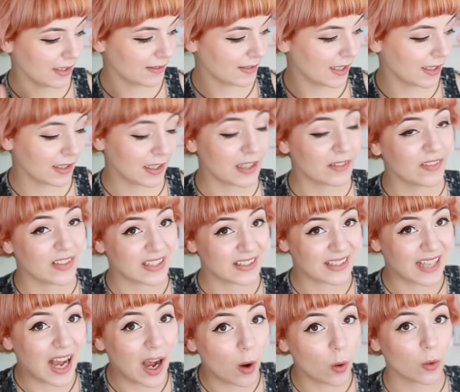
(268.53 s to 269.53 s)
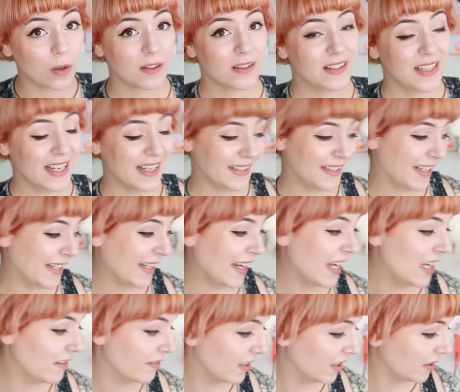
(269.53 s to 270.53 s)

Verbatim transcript: das andere, was auch sehr, sehr geil